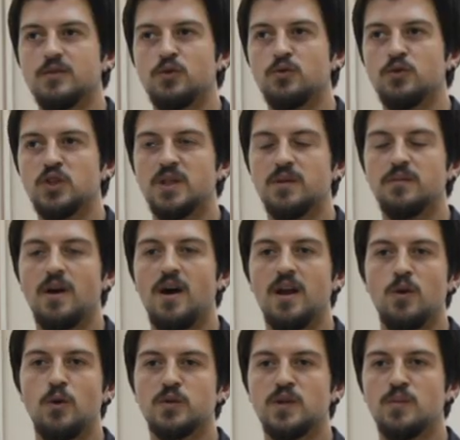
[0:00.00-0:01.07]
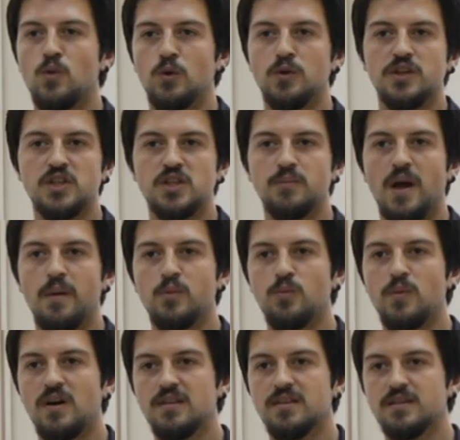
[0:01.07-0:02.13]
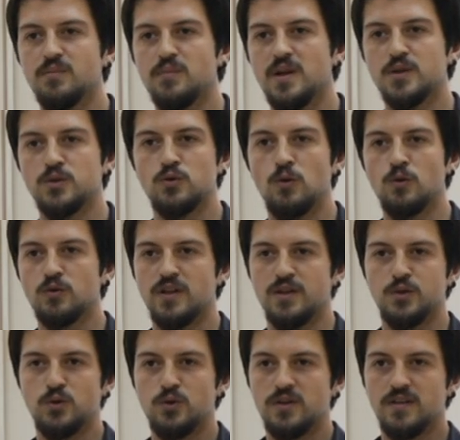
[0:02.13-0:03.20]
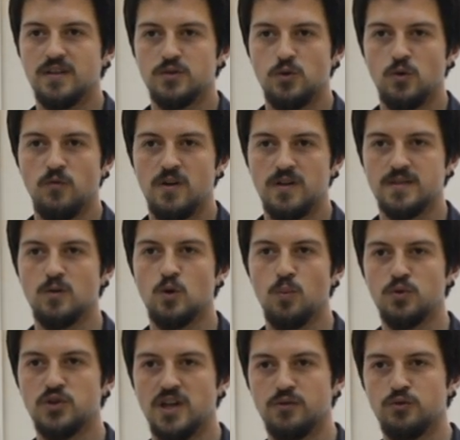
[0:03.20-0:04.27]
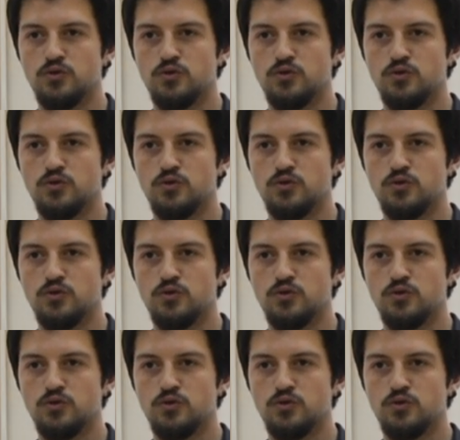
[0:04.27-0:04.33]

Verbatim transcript: Sonuçta aile ortamı olduğu için ben bu bağların mezun olduktan sonra da çok fazla kopacağını